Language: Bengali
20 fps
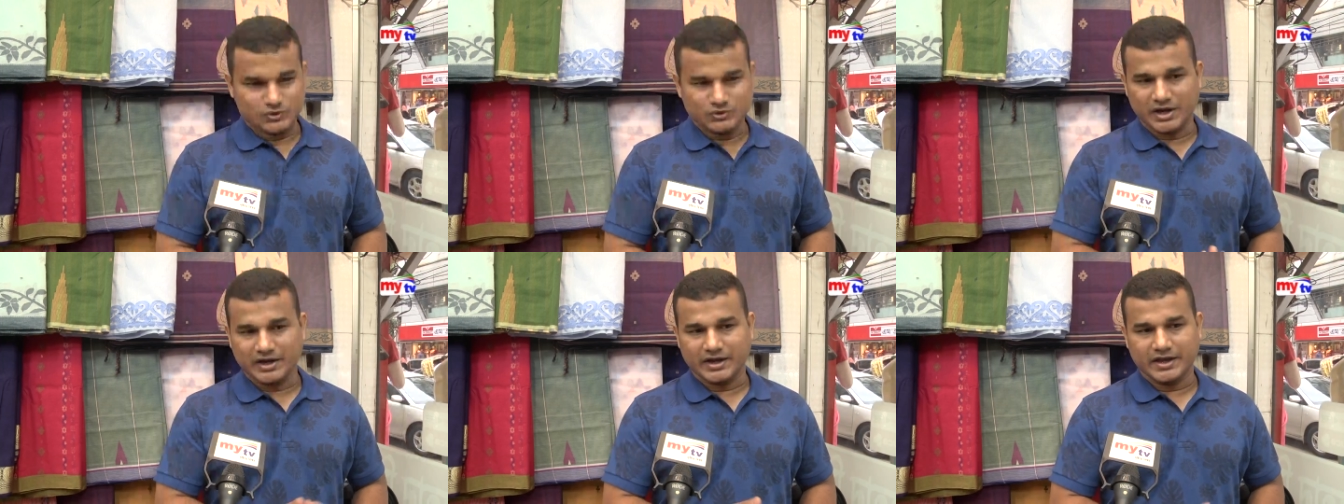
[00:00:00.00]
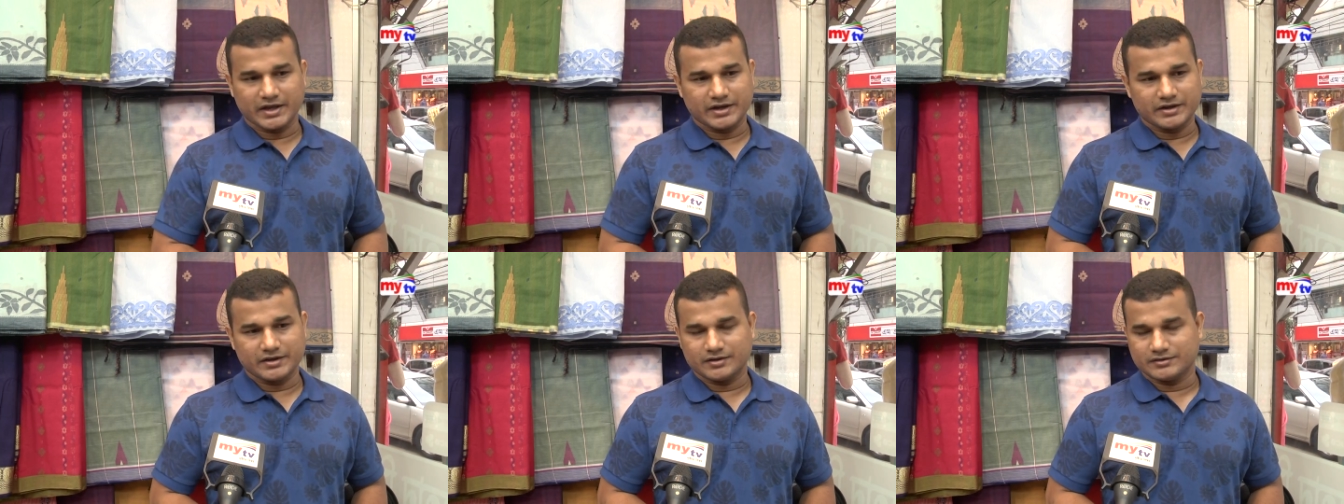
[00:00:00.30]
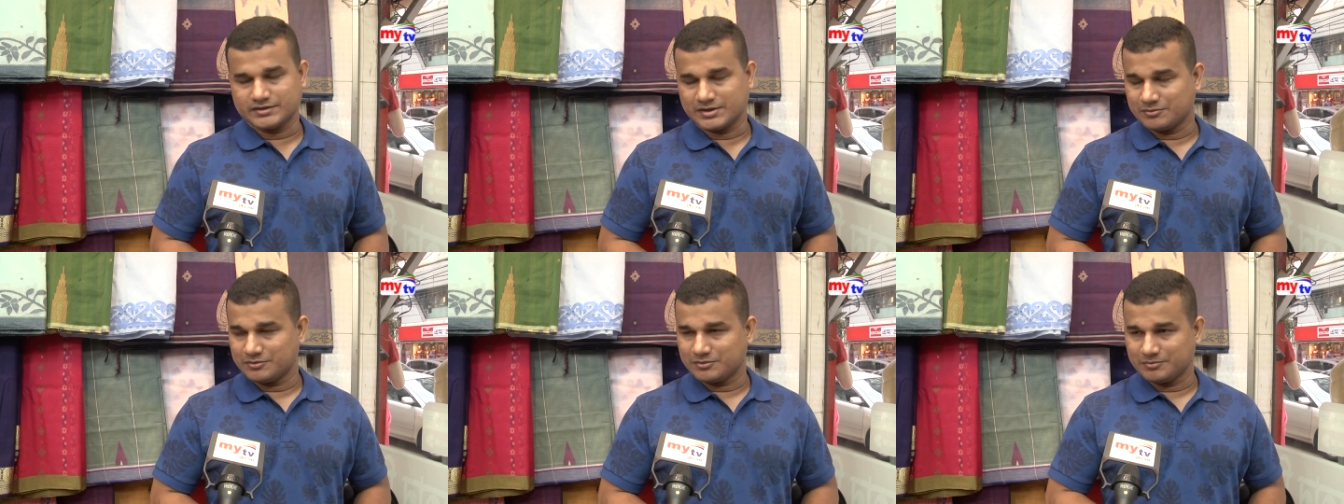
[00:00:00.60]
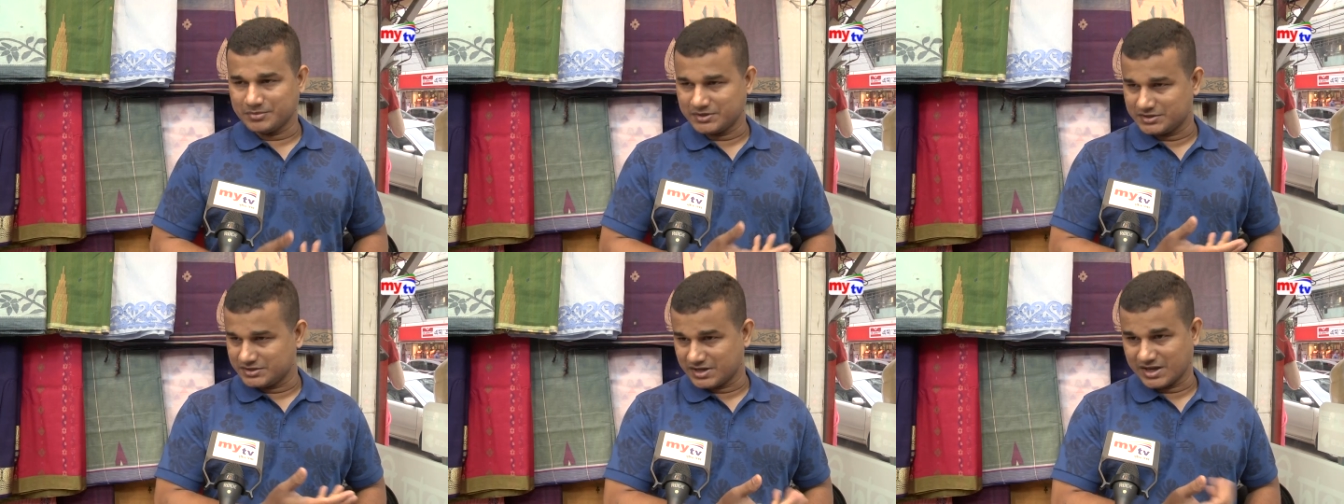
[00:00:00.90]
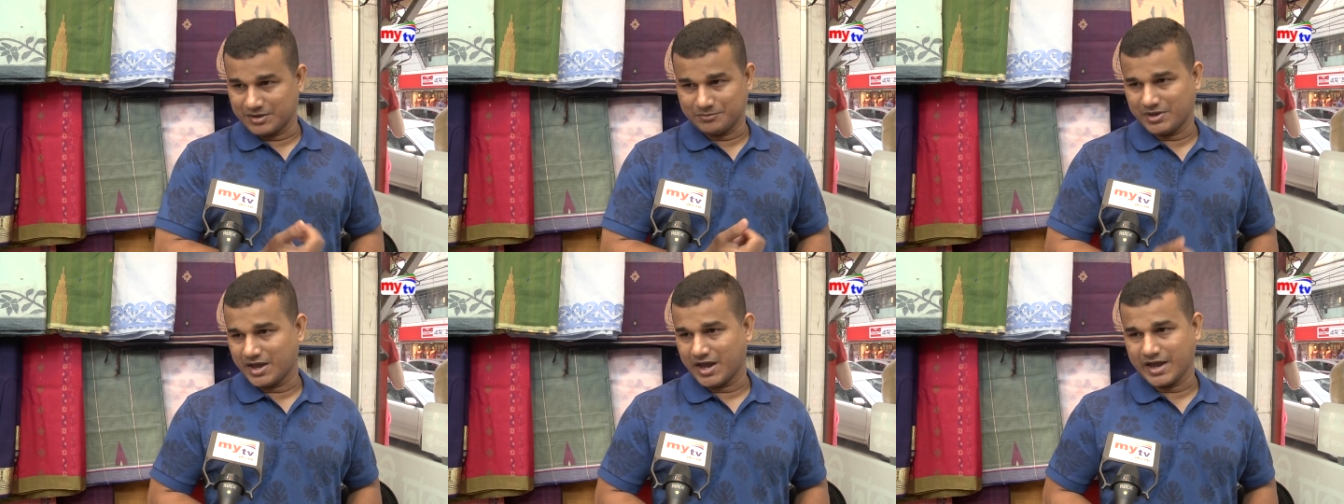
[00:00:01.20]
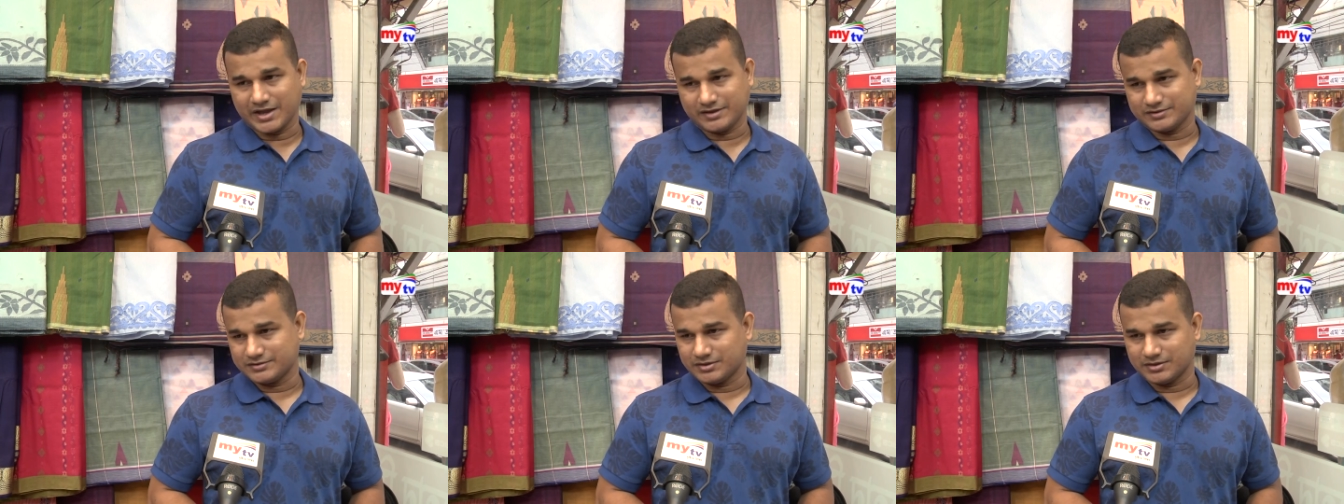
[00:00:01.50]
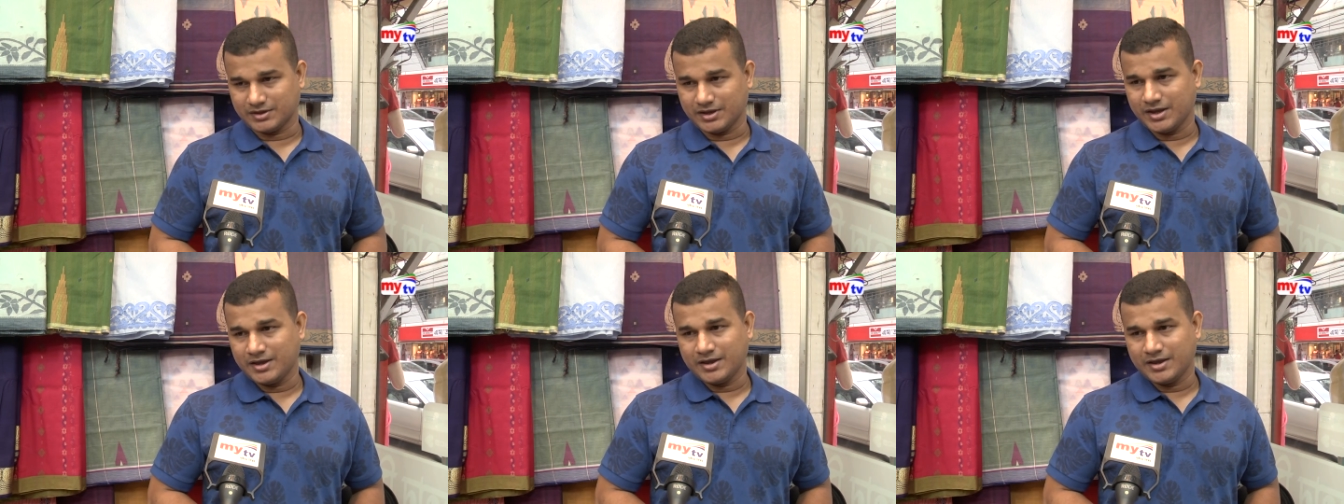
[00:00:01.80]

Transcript: পোশাকের যেমন বিজিএমইআই e আছে